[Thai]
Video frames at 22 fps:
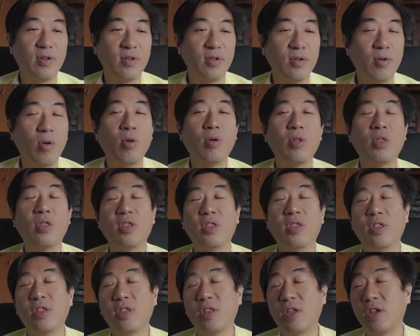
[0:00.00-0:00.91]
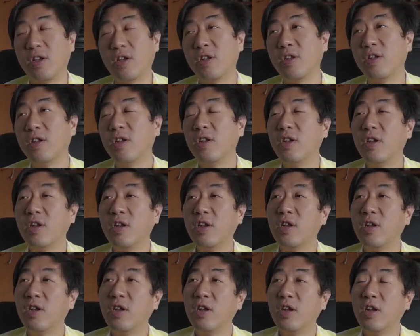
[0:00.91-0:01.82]
ของคนนะ
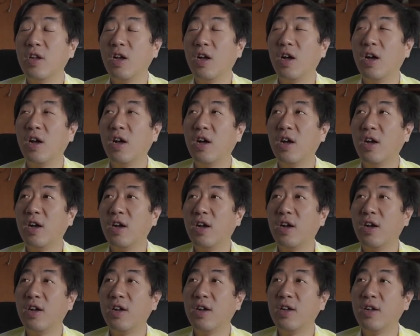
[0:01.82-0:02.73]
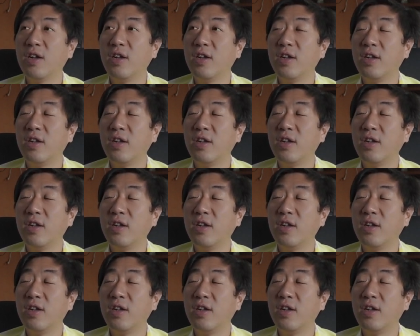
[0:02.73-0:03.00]
เอ่อ